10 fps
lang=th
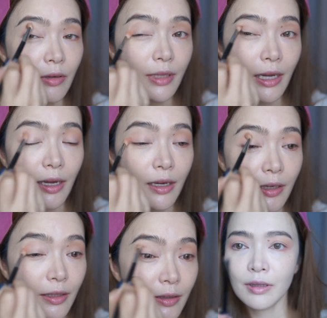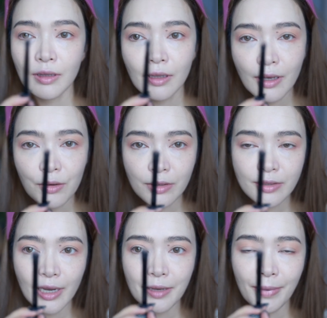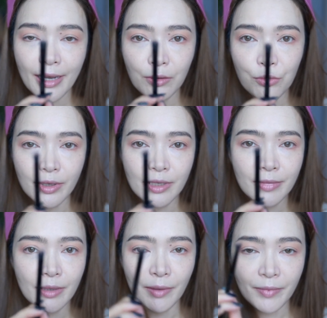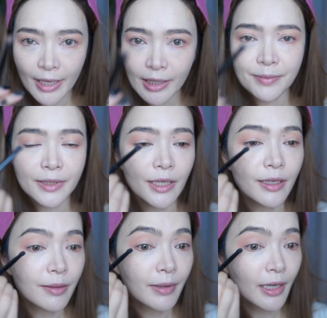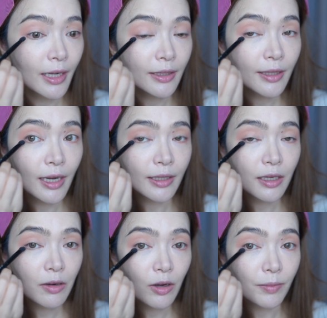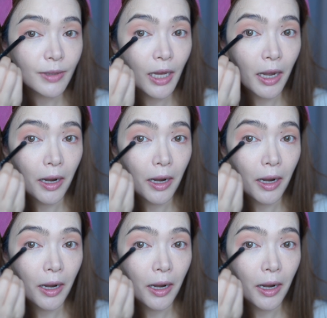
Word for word: อกตาค่ะแล้วเราก็ใช้แปรงหัวเหลี่ยม ๆ แบบนี้กับสีเดิมนะคะ ทาที่ขอบตา